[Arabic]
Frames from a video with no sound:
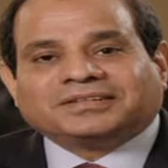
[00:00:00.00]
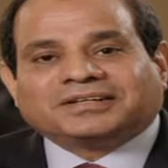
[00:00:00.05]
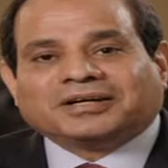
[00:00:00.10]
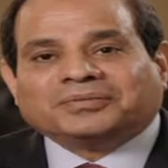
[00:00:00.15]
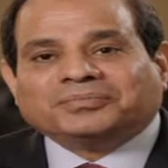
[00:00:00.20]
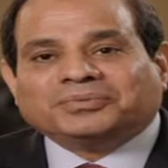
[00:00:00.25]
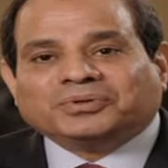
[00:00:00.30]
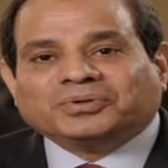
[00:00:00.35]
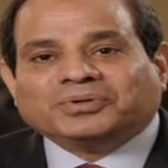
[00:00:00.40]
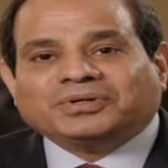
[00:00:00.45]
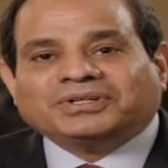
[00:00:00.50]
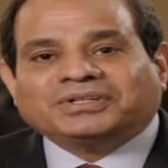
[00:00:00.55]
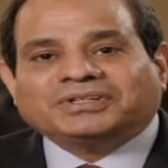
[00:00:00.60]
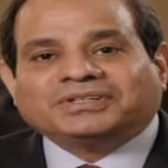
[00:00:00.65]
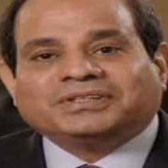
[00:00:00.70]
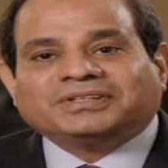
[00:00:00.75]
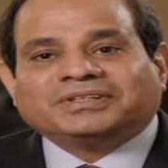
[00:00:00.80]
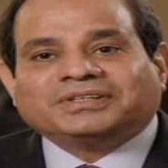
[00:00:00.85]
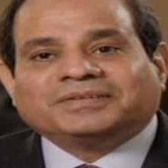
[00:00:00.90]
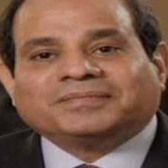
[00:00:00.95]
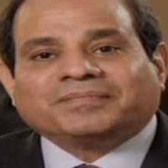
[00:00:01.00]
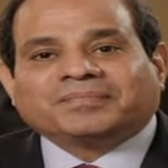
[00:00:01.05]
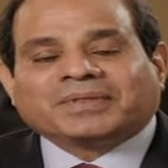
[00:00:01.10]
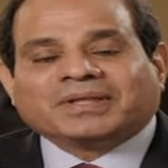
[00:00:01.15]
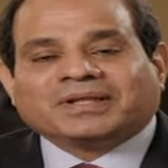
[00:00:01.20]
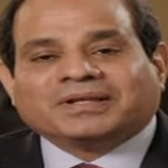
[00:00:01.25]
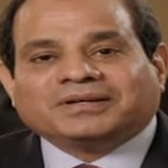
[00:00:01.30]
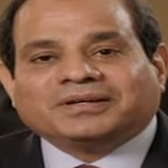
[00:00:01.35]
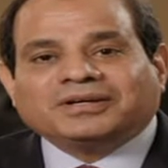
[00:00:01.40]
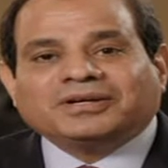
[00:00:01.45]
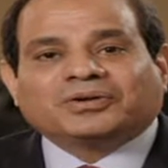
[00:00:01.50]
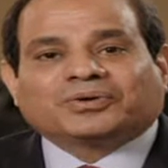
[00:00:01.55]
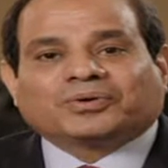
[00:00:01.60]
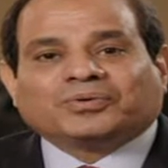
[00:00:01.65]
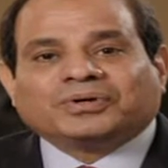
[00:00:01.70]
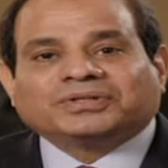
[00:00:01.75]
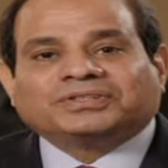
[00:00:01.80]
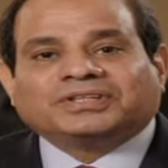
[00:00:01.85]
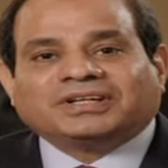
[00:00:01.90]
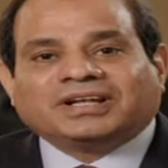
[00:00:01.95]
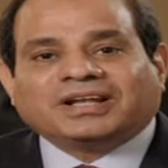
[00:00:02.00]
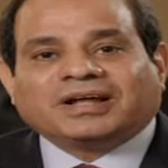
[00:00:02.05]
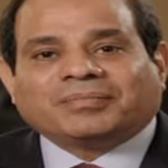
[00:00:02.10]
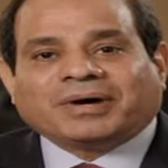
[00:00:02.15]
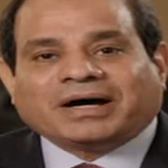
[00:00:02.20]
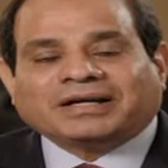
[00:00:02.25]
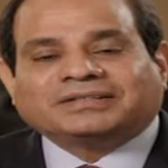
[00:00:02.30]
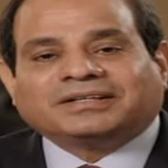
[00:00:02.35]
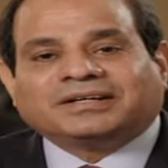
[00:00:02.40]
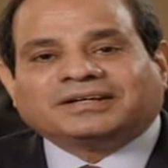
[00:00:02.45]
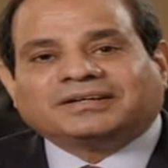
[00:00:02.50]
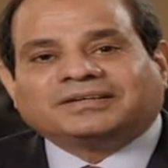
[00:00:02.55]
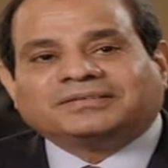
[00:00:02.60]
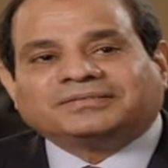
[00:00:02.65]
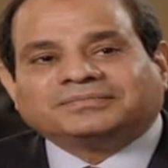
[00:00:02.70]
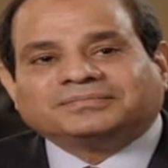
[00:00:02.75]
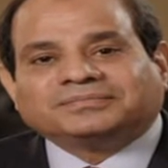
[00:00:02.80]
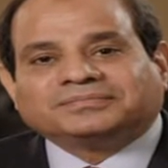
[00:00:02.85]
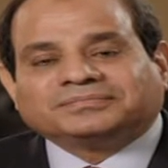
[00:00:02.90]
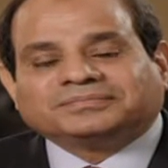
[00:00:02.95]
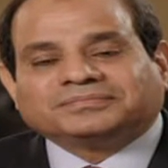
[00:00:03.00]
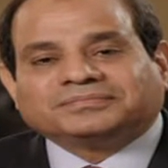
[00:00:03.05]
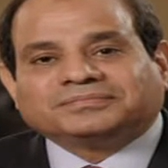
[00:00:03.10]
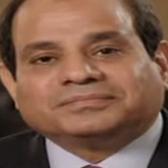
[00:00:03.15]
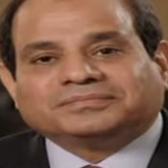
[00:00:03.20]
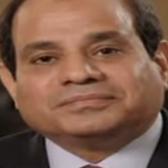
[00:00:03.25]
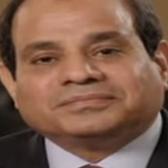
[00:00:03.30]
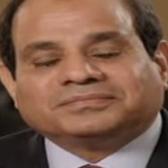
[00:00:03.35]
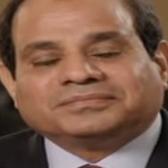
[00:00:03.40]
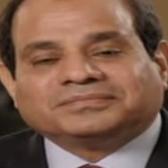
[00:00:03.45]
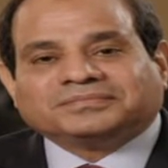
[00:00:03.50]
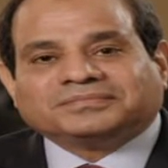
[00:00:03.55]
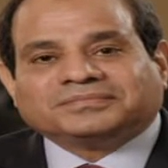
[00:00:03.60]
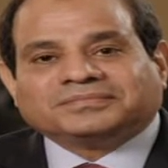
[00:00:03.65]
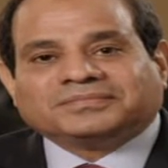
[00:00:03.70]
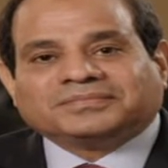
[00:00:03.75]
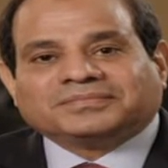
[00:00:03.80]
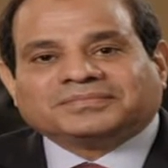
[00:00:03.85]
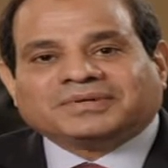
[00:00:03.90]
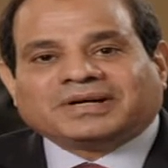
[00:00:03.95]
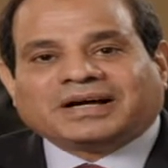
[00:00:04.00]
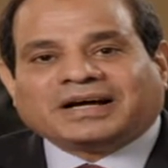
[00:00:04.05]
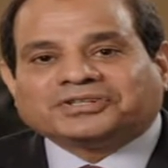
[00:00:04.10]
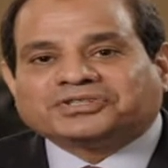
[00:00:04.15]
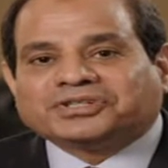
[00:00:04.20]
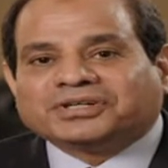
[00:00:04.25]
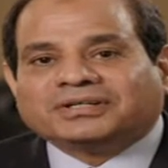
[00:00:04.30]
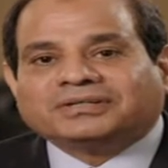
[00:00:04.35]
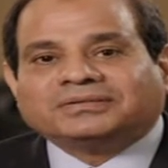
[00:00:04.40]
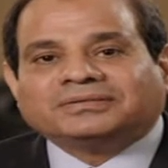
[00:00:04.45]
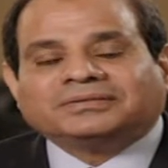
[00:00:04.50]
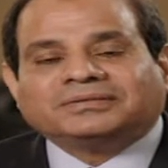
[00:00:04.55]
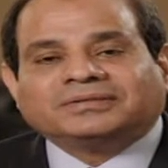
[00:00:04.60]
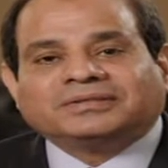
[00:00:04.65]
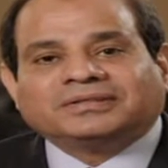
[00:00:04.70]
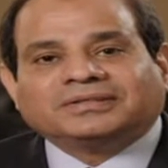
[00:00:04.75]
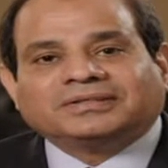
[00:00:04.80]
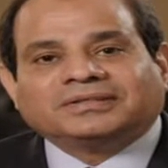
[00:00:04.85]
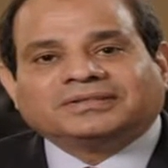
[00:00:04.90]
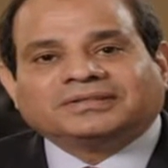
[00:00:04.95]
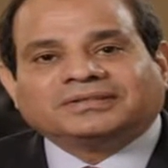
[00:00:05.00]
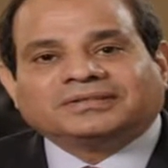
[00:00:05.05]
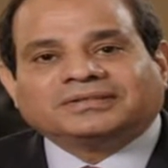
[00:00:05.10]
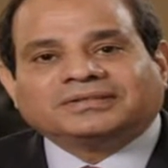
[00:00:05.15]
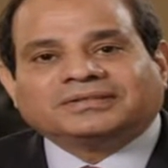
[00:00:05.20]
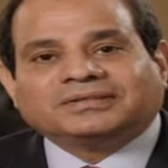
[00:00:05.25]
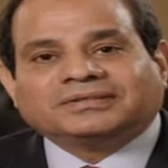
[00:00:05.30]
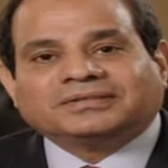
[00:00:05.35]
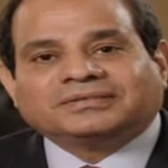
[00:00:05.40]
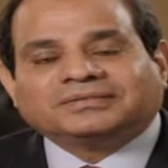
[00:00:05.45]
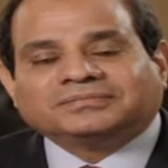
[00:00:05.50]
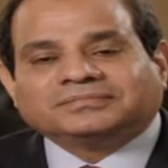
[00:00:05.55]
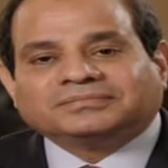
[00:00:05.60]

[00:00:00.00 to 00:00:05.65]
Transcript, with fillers: كان بيقول لي ايه القوات اللي انا ابعتها عشان آه،